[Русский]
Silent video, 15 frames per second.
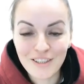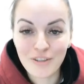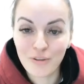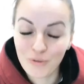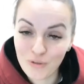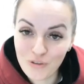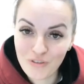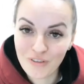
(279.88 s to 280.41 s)
и
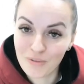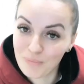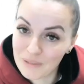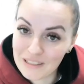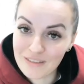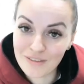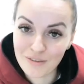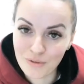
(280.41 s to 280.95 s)
хочется
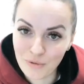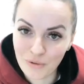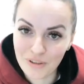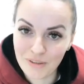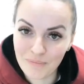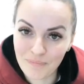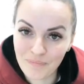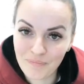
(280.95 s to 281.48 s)
быть
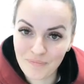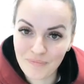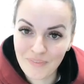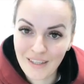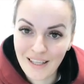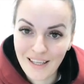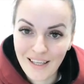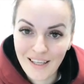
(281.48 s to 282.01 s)
стройным.
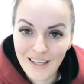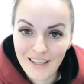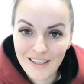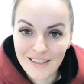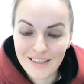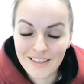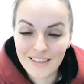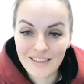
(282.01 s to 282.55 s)

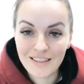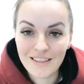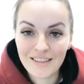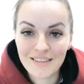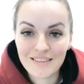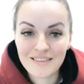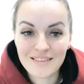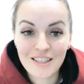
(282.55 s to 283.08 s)

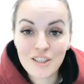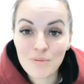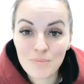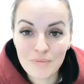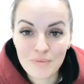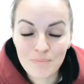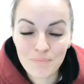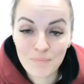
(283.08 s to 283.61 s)
И с нашим